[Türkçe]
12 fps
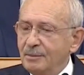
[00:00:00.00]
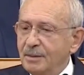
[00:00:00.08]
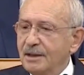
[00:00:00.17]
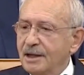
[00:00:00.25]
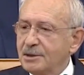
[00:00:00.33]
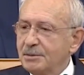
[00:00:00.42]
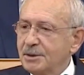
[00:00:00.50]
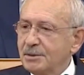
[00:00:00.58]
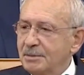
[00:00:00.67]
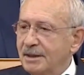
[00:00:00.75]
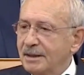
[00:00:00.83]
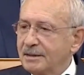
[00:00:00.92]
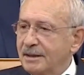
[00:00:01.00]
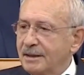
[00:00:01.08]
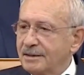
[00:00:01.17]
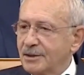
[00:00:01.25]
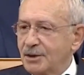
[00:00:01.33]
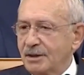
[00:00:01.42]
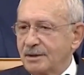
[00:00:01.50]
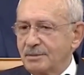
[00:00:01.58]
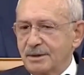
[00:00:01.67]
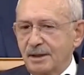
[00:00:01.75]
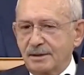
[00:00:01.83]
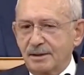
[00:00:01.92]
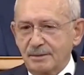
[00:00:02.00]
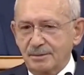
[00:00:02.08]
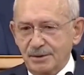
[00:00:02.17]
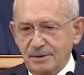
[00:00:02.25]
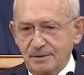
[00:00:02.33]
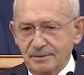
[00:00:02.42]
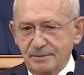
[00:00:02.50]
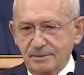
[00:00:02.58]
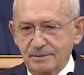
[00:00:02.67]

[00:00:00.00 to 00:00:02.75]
Birleşmiş Milletler'de çekimser kalmıştı.